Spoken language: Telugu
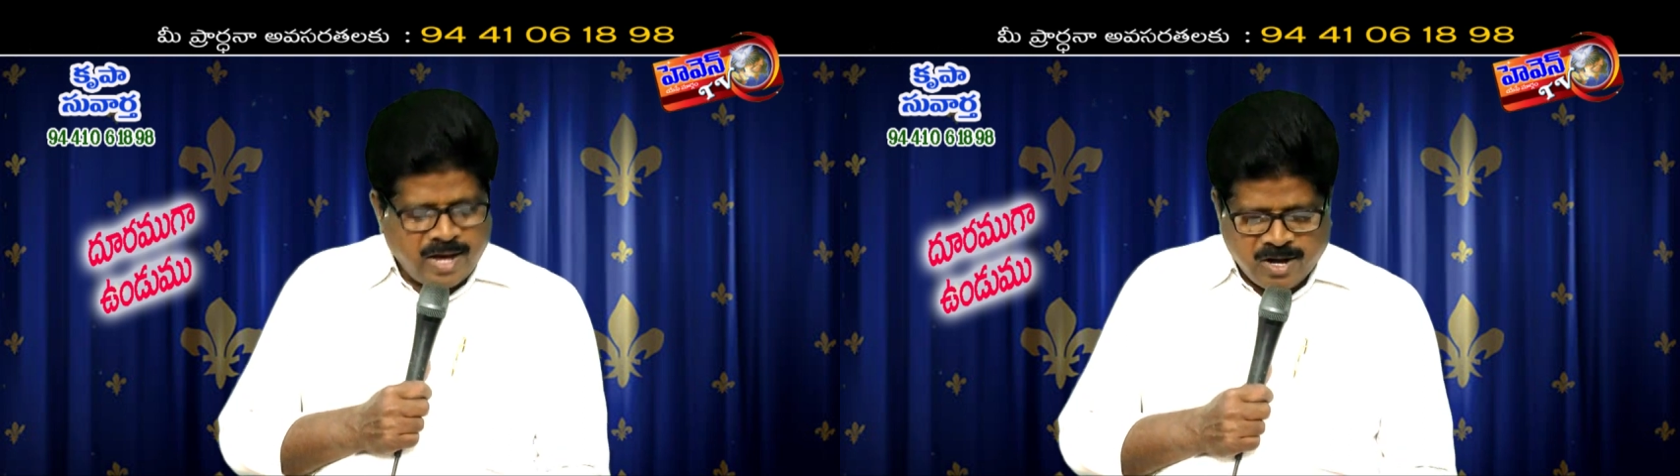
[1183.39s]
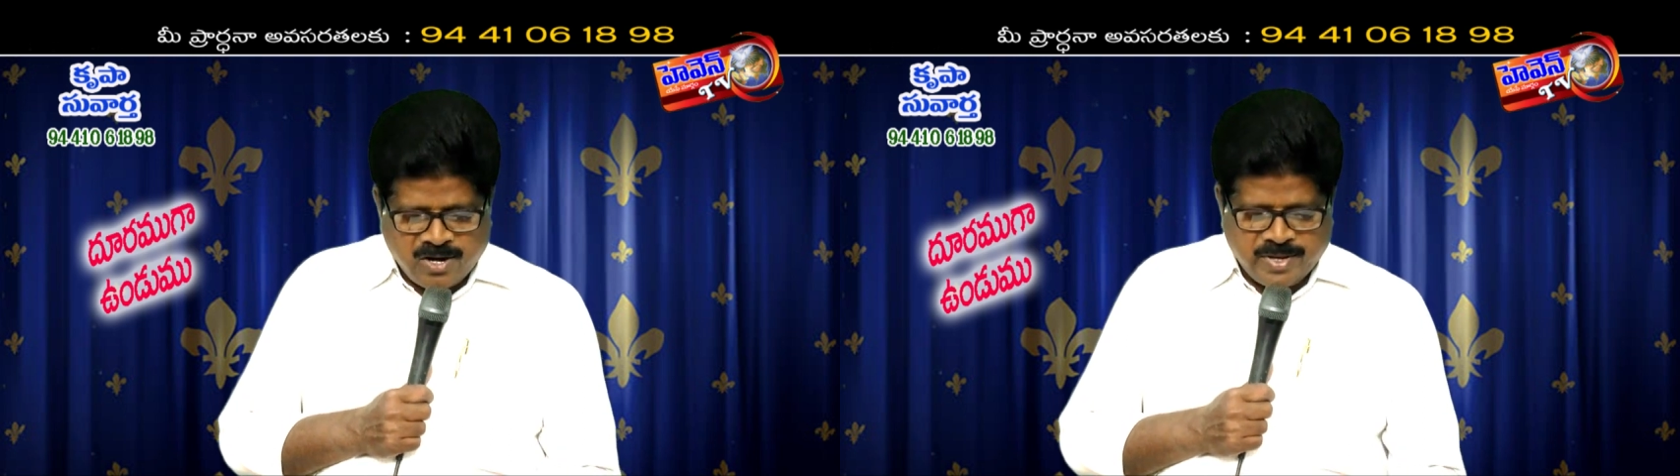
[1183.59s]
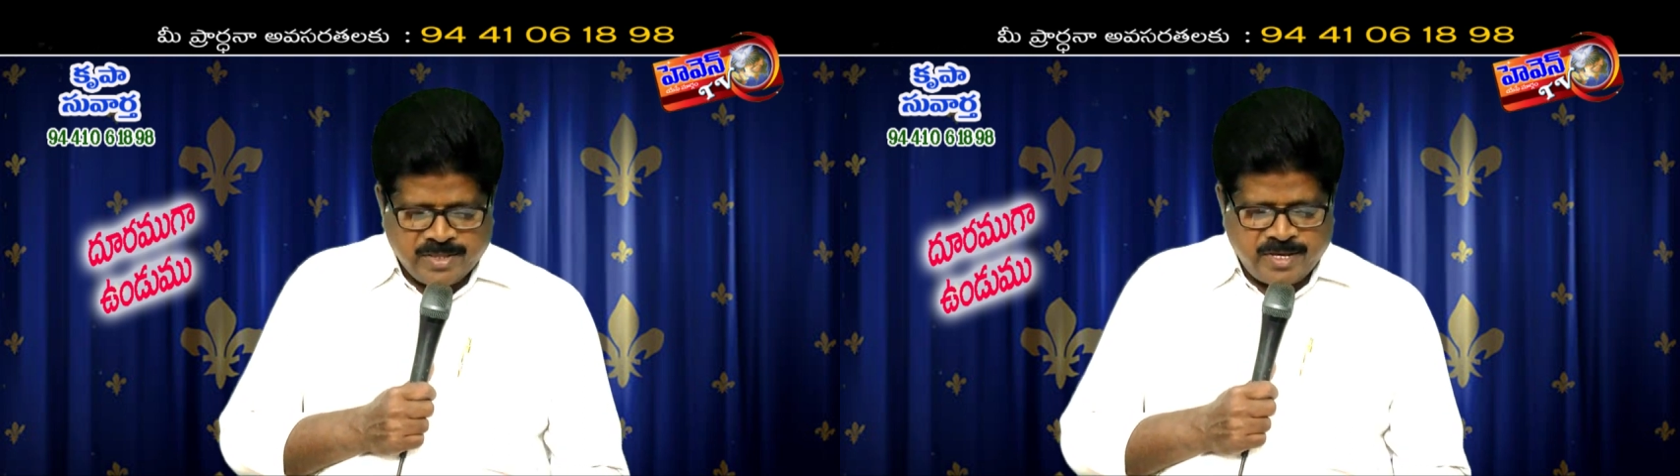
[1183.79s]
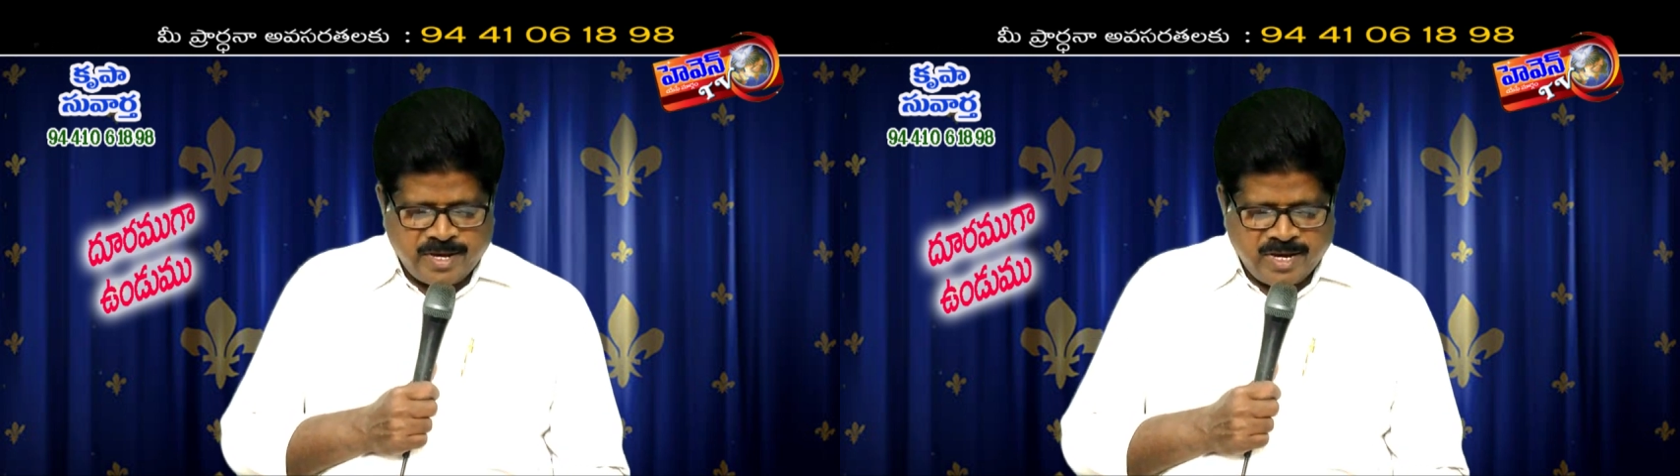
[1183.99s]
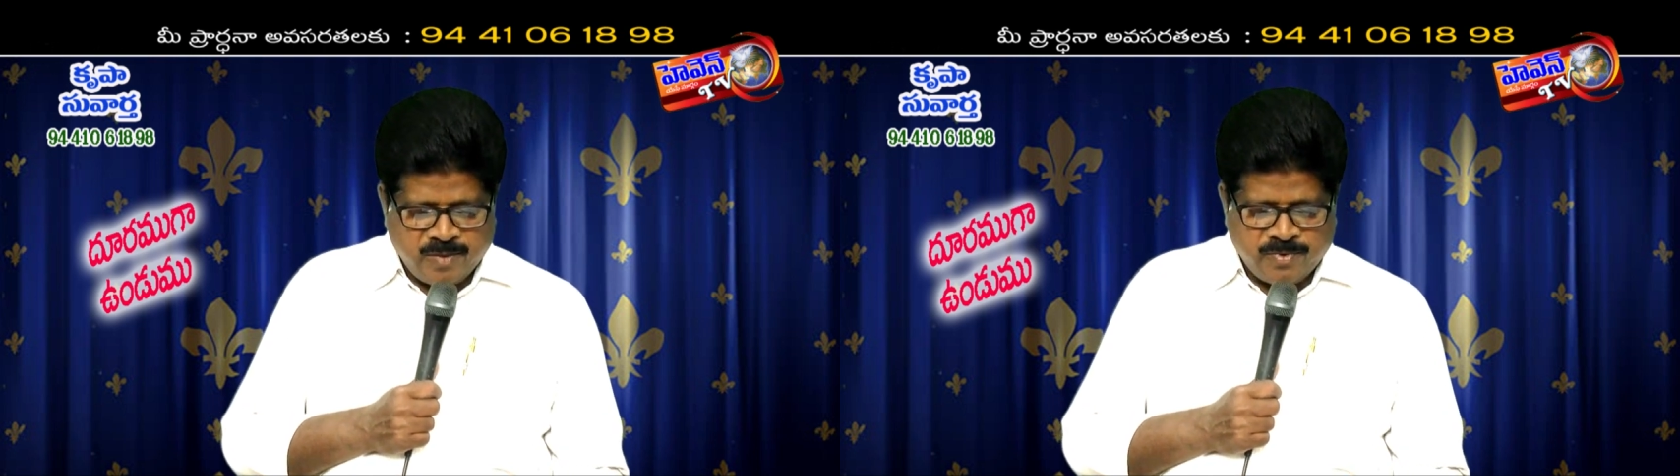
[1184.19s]
ఆరో
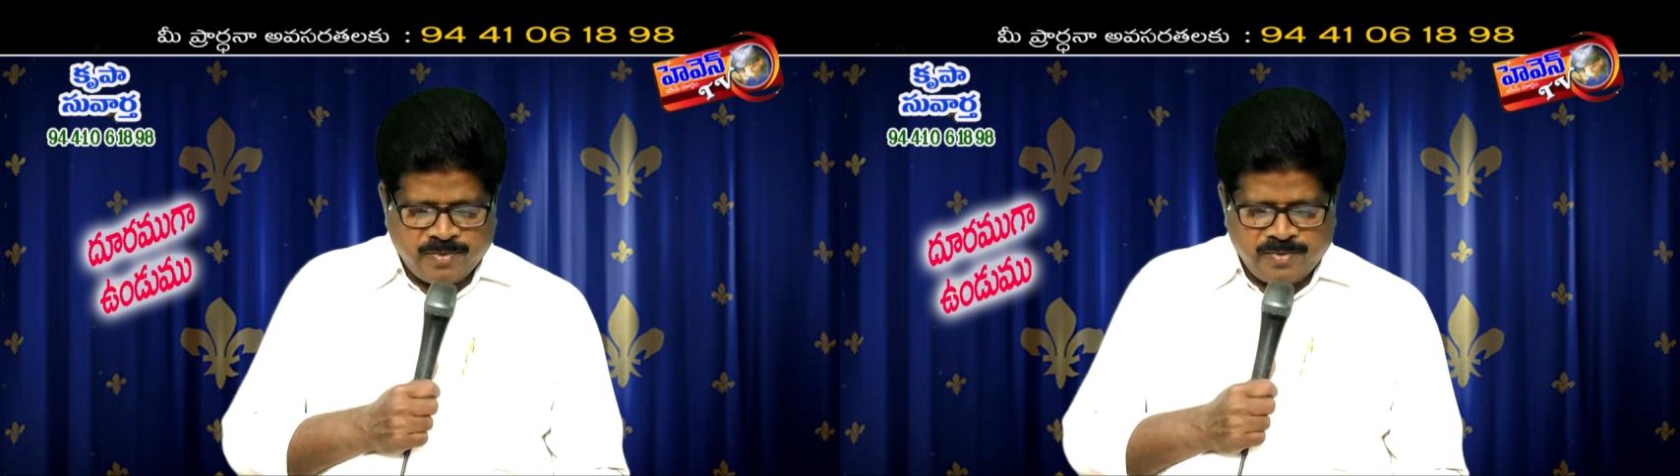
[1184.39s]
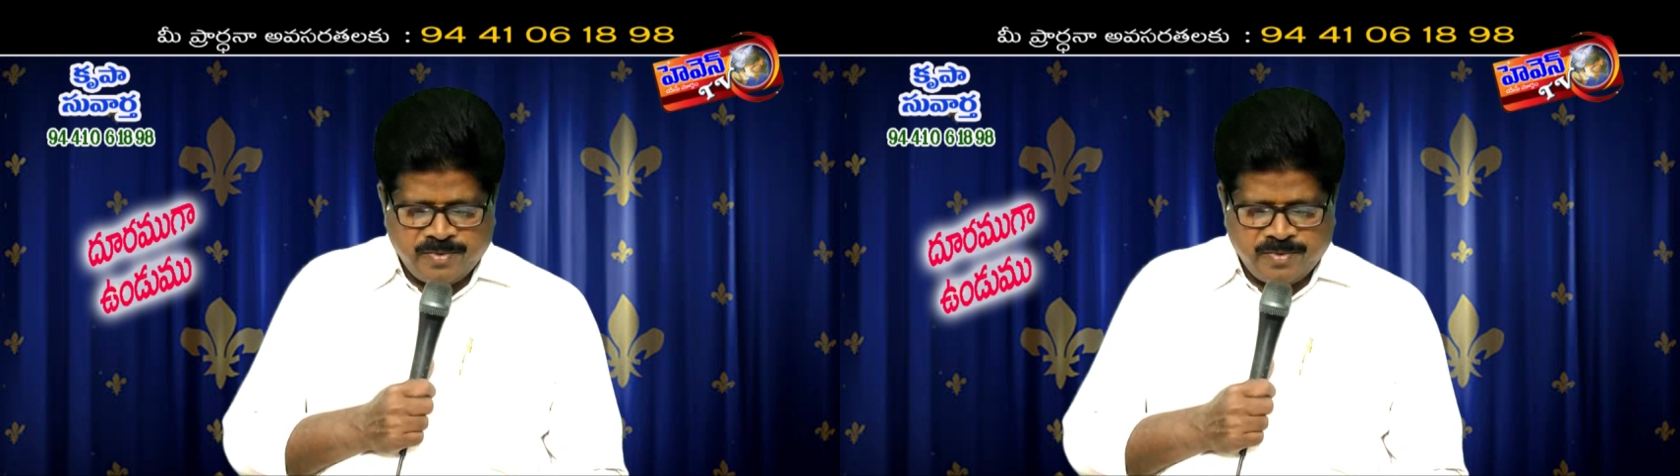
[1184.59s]
అధ్యాయము